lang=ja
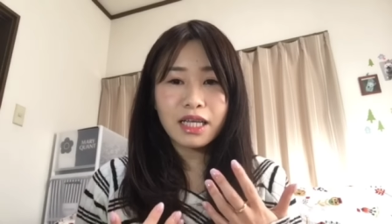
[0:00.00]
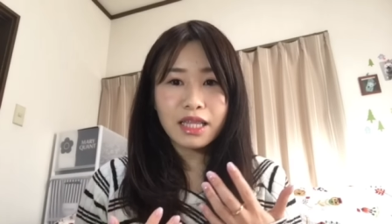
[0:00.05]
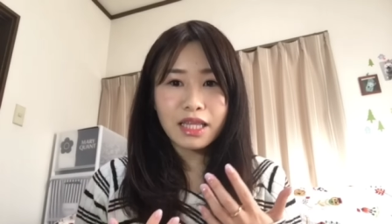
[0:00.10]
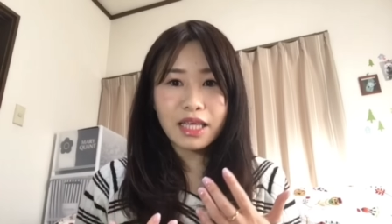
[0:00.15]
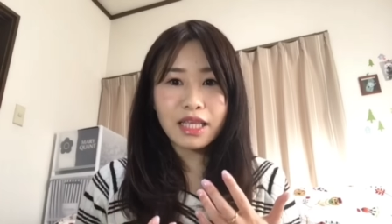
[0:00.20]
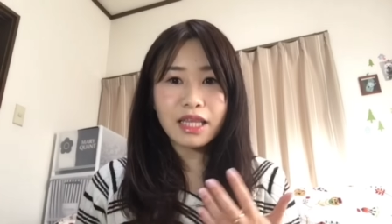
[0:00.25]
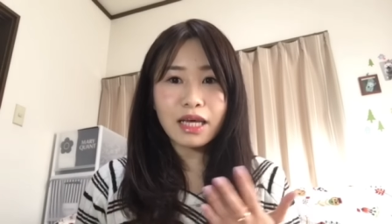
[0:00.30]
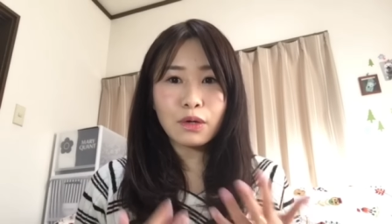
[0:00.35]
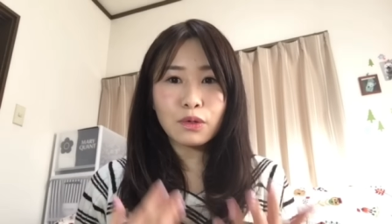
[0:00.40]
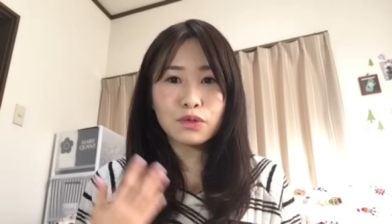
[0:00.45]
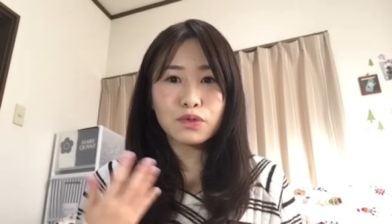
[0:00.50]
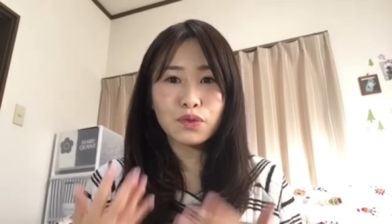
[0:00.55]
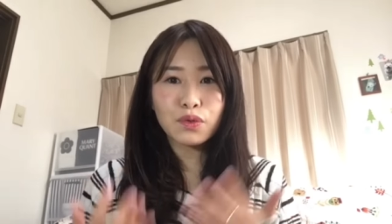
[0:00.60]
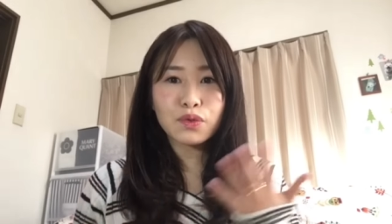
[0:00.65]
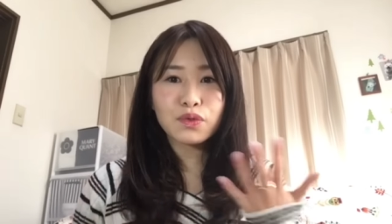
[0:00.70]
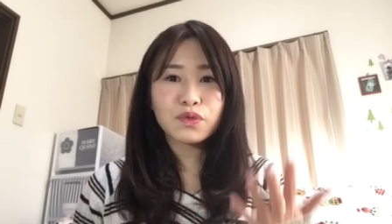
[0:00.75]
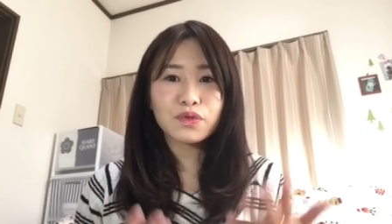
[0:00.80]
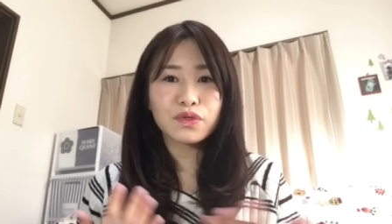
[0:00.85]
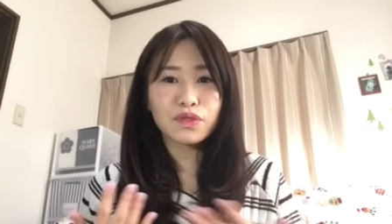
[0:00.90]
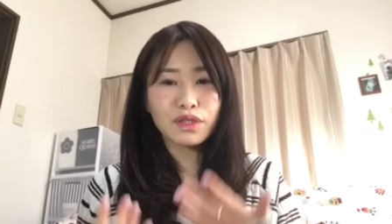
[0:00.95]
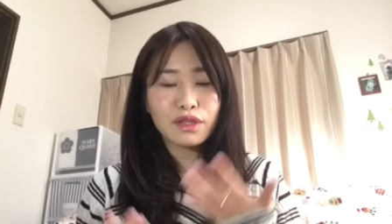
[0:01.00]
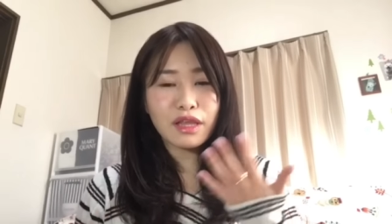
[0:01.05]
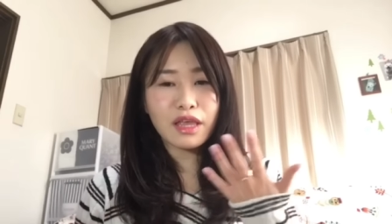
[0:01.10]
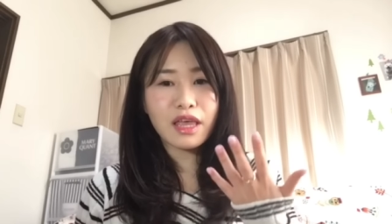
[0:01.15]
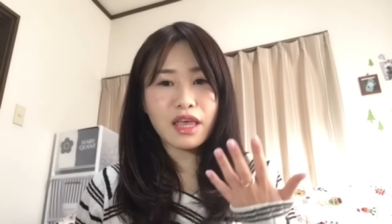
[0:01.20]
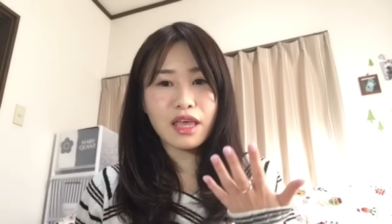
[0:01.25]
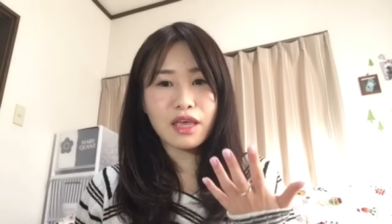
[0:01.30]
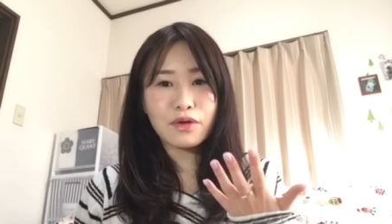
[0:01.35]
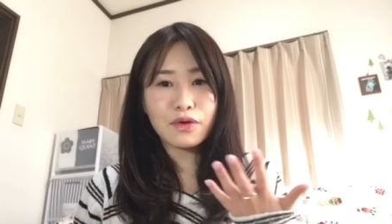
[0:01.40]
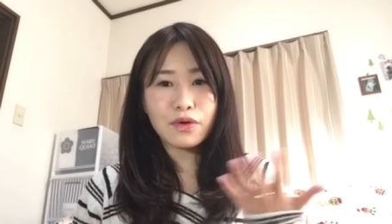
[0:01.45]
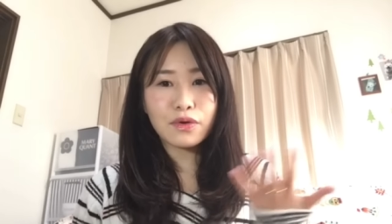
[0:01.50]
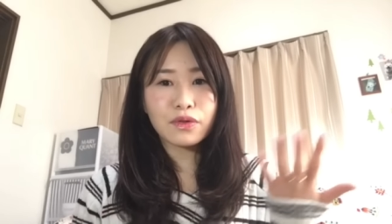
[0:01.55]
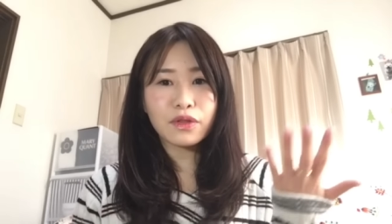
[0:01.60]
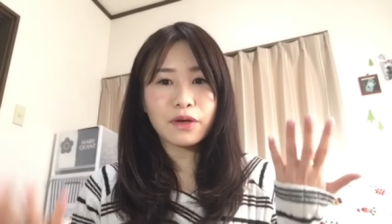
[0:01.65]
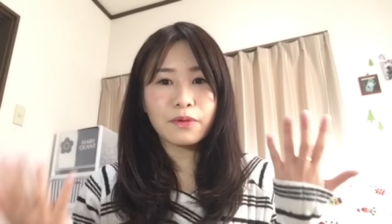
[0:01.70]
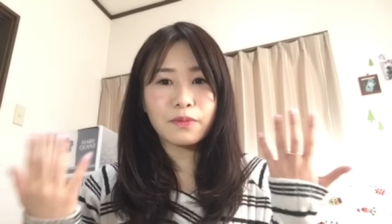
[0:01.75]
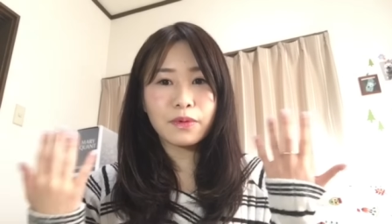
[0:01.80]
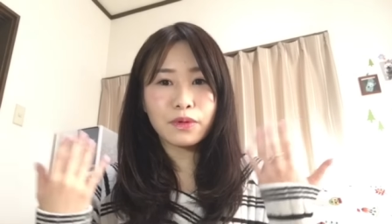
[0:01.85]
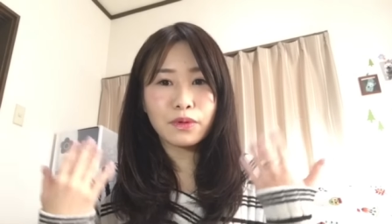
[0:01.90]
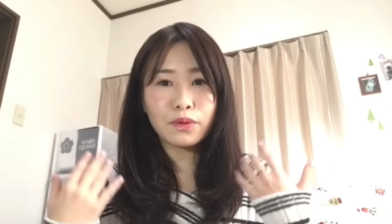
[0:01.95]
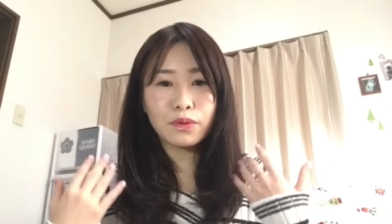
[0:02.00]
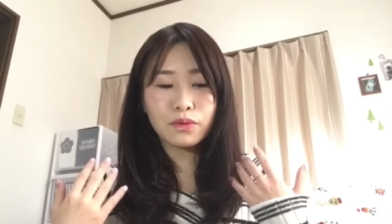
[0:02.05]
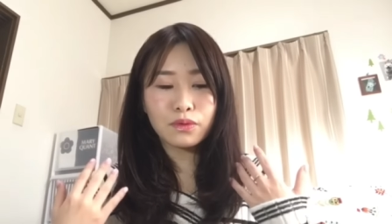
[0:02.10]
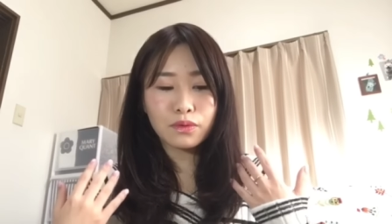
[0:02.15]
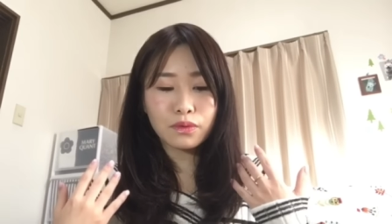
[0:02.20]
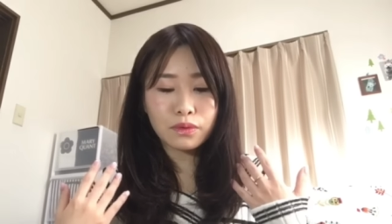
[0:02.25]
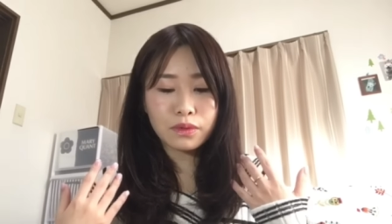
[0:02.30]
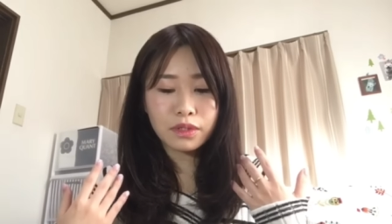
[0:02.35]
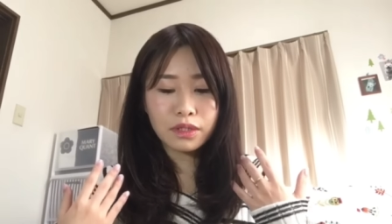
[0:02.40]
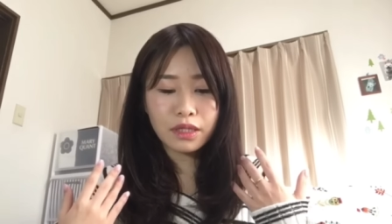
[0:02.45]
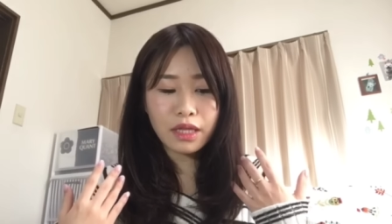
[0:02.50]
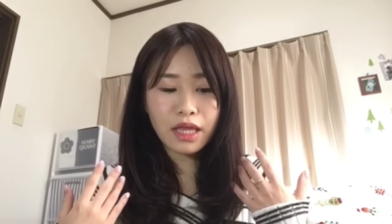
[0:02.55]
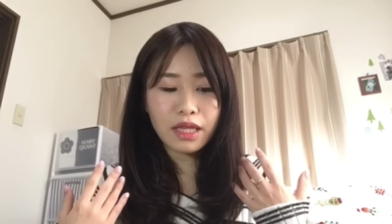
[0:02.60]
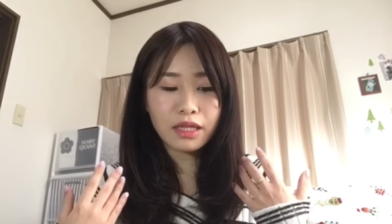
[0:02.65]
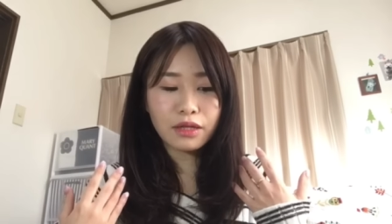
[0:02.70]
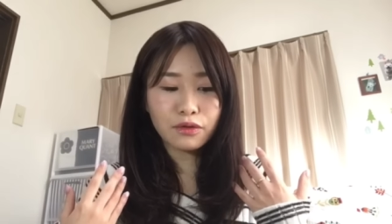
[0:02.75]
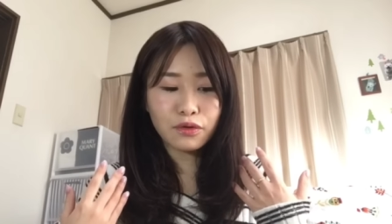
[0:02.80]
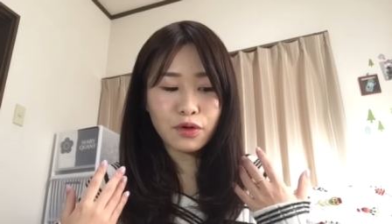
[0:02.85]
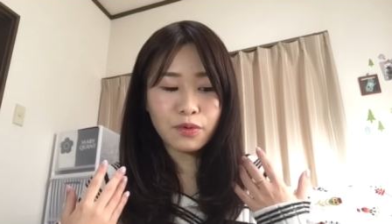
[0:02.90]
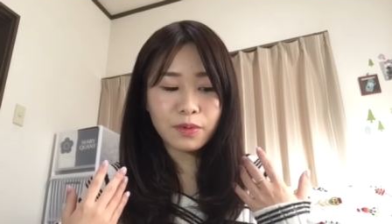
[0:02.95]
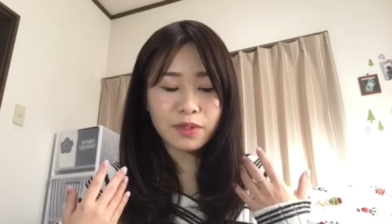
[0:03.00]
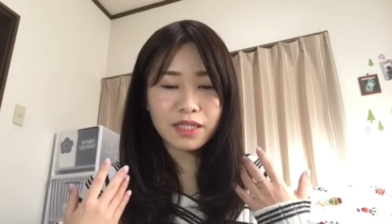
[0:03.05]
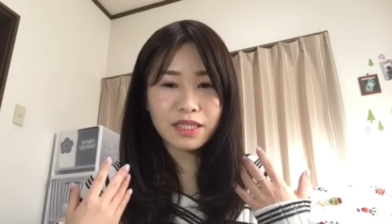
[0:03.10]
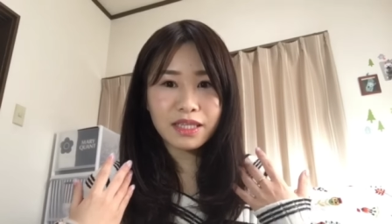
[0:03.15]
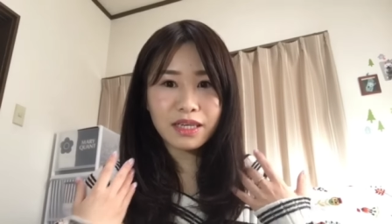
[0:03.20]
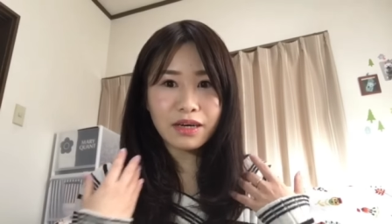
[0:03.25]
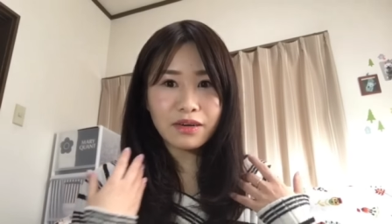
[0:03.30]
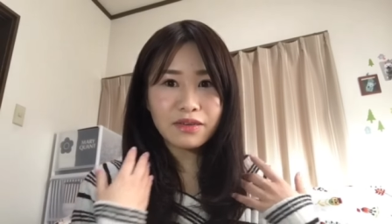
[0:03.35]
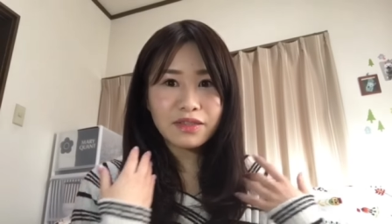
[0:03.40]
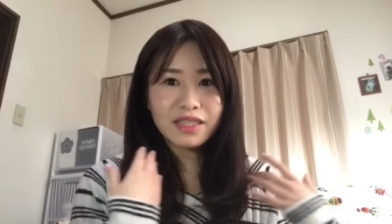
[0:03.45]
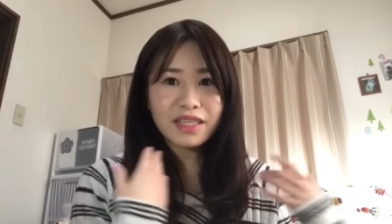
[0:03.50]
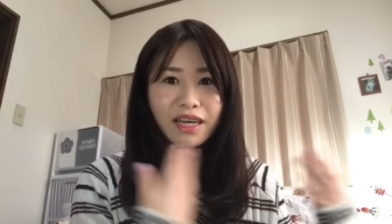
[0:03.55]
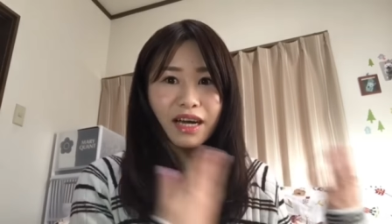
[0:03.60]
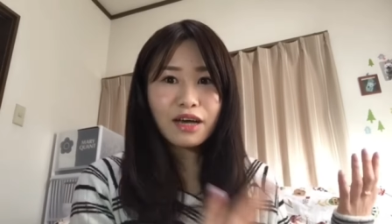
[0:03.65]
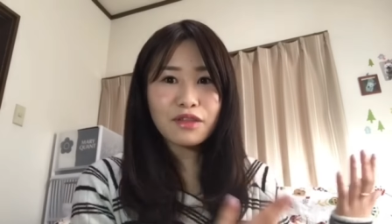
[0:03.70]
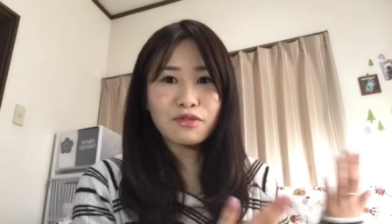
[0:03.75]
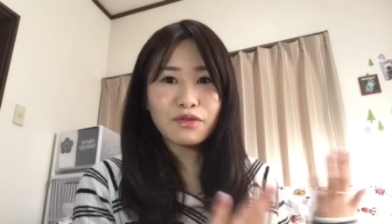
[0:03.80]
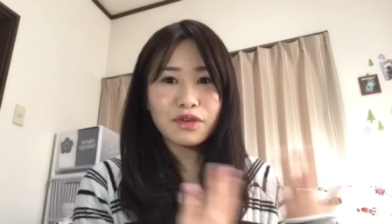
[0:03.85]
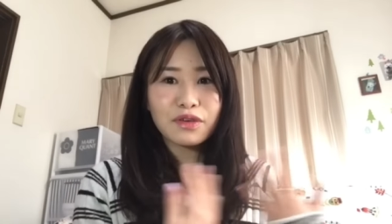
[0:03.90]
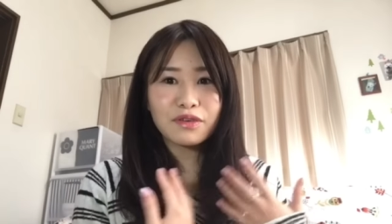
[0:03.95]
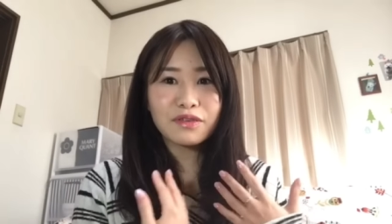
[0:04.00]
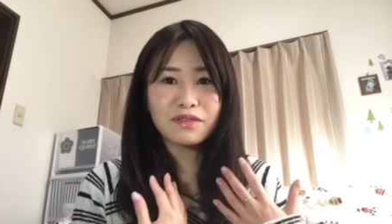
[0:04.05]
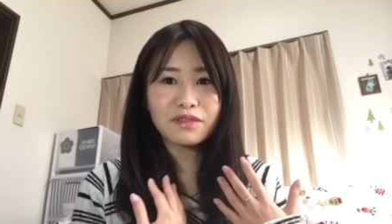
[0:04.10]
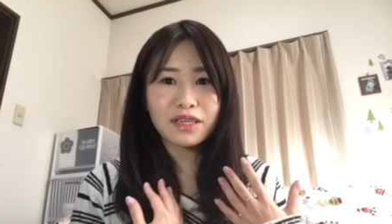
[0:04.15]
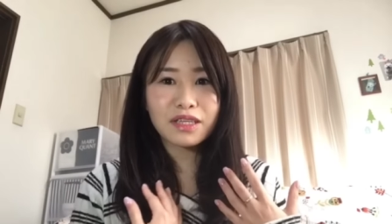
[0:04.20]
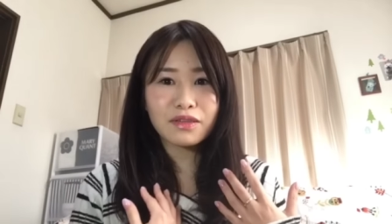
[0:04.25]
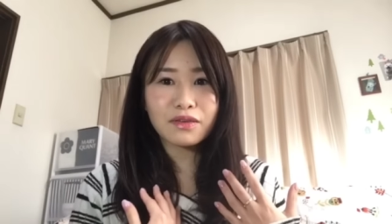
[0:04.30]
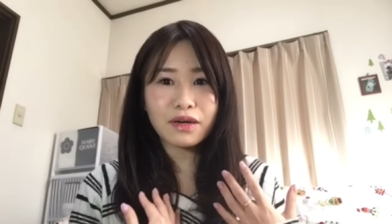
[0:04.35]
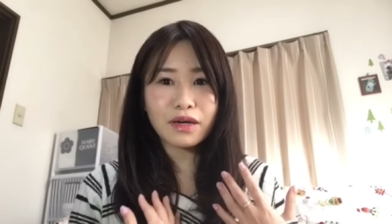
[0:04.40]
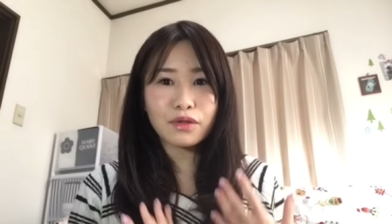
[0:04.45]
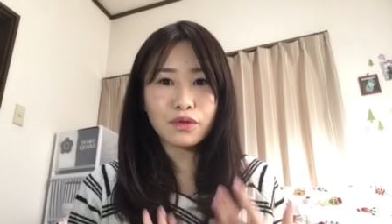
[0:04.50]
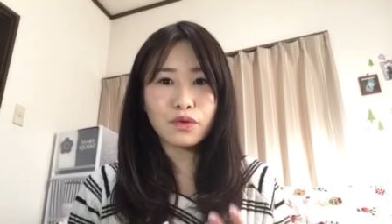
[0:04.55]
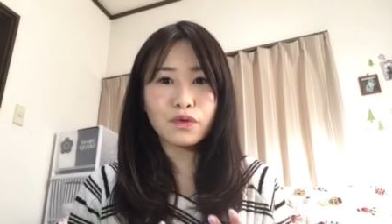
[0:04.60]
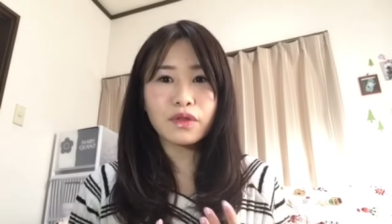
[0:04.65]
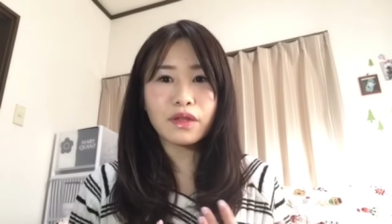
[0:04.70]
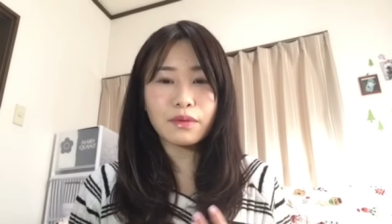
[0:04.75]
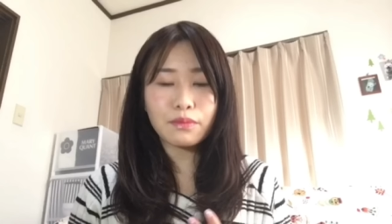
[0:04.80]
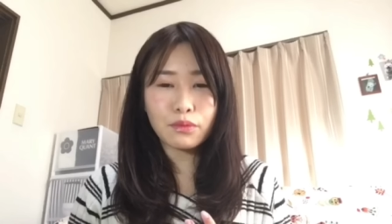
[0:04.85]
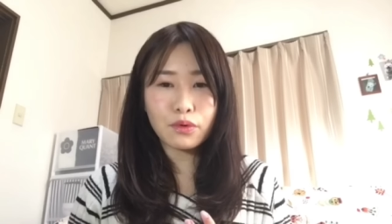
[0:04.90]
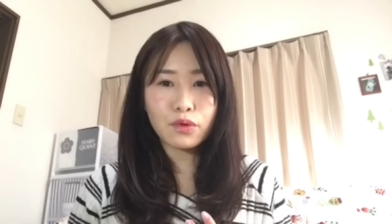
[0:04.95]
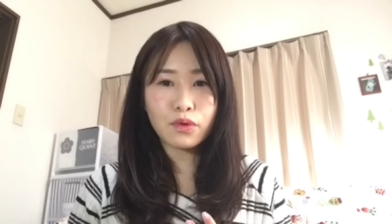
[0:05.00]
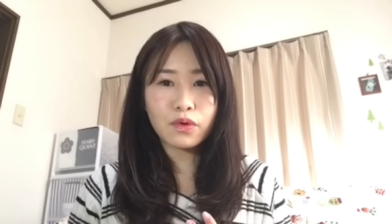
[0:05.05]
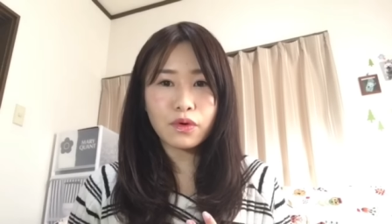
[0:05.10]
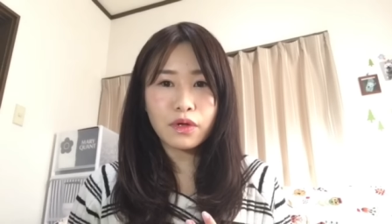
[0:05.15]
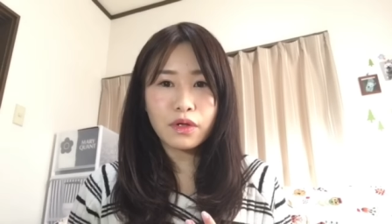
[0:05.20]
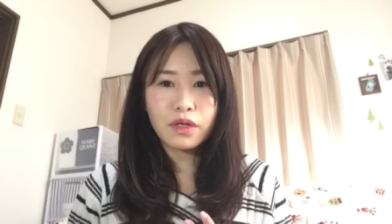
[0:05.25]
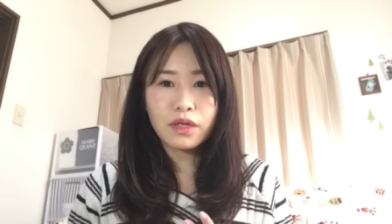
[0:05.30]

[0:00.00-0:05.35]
ね治そうとしていろいろ食べようとして例えば違う市販の胃薬とか飲んでも